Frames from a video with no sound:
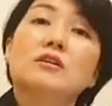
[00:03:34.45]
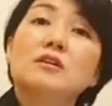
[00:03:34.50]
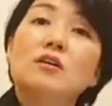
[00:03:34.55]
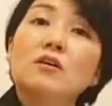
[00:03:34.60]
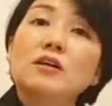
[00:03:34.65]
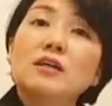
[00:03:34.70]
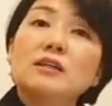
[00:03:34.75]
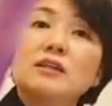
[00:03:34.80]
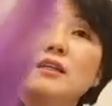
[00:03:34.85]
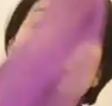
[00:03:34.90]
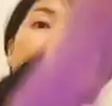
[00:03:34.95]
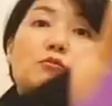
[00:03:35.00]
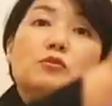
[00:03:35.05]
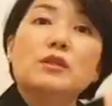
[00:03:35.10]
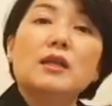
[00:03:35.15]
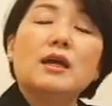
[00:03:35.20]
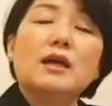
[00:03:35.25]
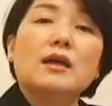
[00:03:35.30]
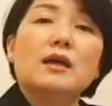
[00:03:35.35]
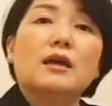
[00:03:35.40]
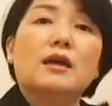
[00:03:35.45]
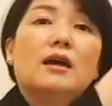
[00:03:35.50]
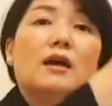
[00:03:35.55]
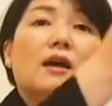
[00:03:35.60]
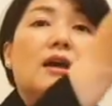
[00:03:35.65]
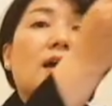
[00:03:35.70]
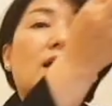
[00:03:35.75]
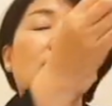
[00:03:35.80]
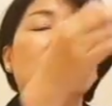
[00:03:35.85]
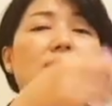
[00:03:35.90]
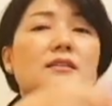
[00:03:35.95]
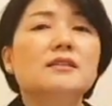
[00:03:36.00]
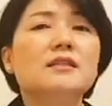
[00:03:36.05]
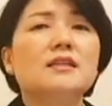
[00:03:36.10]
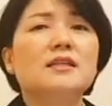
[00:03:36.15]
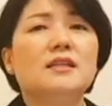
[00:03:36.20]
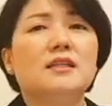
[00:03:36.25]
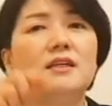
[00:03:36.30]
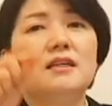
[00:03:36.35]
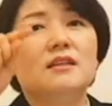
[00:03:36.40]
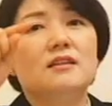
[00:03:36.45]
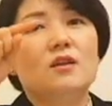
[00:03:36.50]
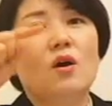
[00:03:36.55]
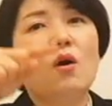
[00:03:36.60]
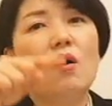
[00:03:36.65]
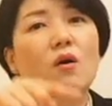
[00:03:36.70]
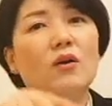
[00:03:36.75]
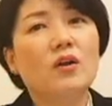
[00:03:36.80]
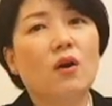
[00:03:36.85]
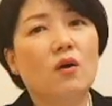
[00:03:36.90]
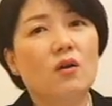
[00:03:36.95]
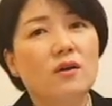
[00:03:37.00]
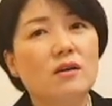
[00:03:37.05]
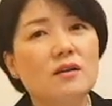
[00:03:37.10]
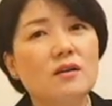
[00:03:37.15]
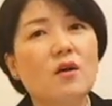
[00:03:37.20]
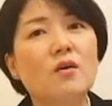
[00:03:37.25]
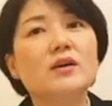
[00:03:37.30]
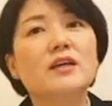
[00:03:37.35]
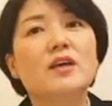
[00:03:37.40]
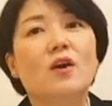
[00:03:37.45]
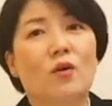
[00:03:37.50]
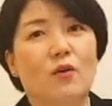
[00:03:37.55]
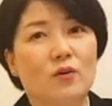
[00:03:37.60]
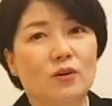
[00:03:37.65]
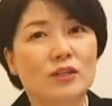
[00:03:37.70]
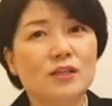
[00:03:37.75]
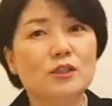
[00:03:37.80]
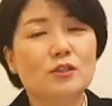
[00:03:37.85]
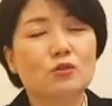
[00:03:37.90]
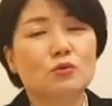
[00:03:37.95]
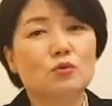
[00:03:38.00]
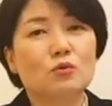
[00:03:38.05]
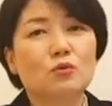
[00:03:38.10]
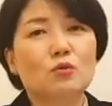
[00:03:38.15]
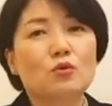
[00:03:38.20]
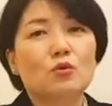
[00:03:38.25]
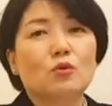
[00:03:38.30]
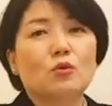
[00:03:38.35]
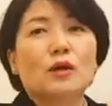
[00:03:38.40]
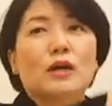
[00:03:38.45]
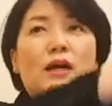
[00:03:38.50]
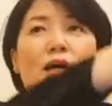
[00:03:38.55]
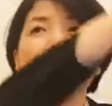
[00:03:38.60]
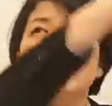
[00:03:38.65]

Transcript: 그렇기 때문에 특히 더 연령이 어릴수록